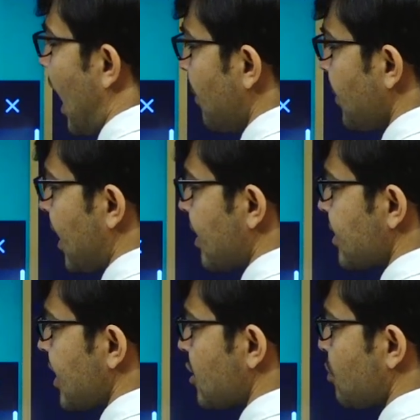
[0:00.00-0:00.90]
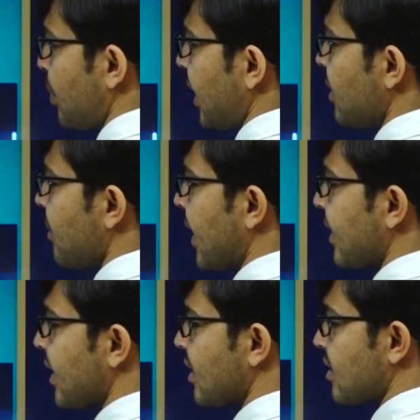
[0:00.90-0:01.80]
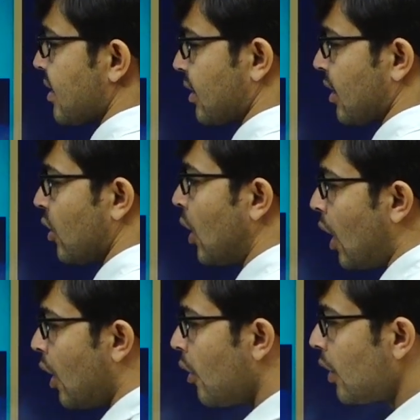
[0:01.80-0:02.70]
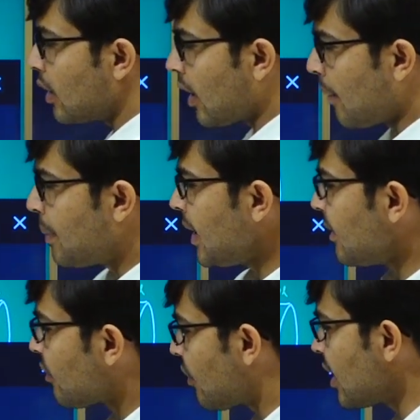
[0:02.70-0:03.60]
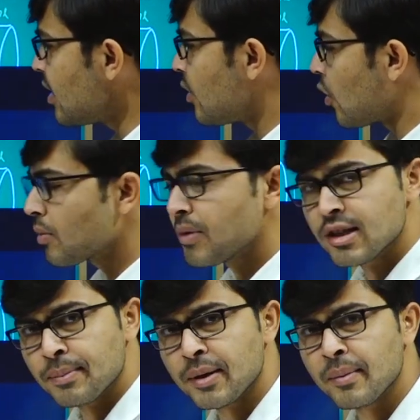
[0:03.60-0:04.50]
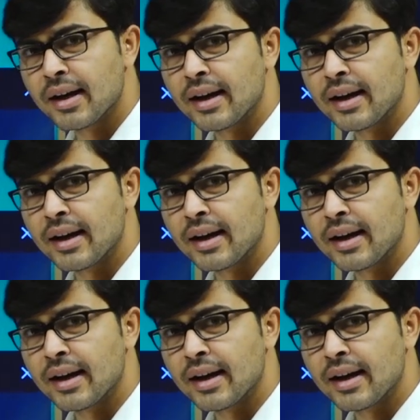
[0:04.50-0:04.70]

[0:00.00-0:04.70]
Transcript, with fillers: आप यहाँ से स्पीड मेंटेन कर सकते हो अभी वन नॉर्मल स्पीड में